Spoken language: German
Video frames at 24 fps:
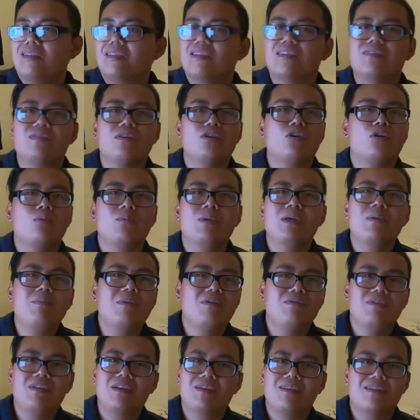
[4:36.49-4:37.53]
Deswegen kommt
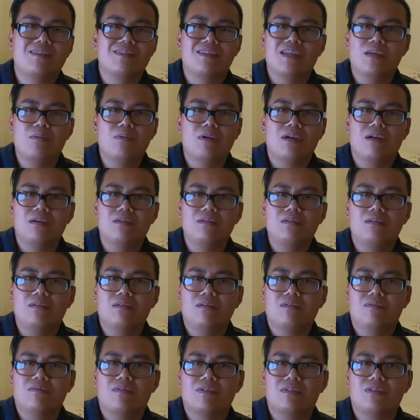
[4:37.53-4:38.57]
immer wieder dasselbe rein
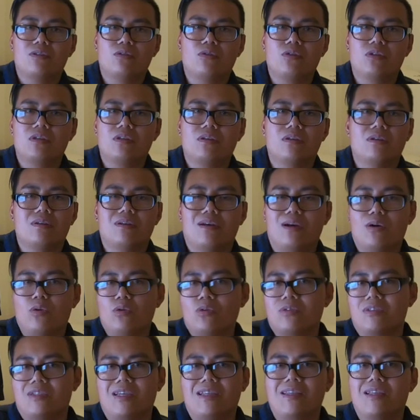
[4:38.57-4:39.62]
was natürlich äh,
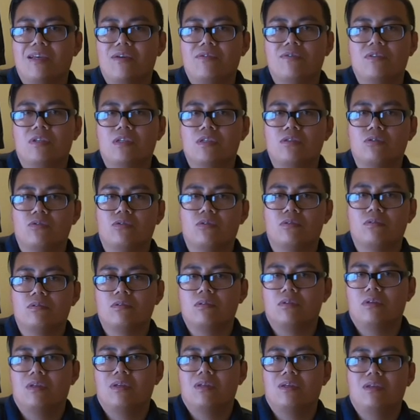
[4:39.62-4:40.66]
auch sehr nervend ist und
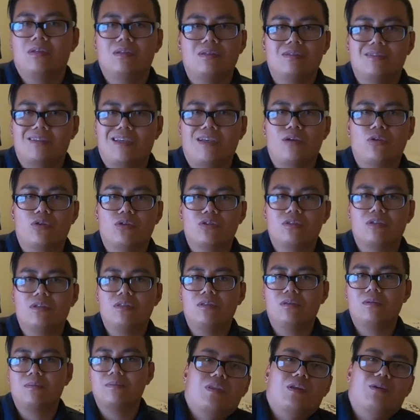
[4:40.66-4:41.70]
Zeit
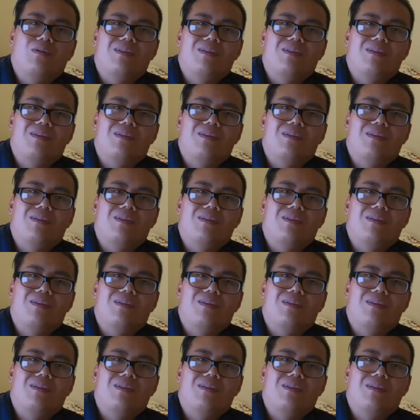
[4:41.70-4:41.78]
kostet.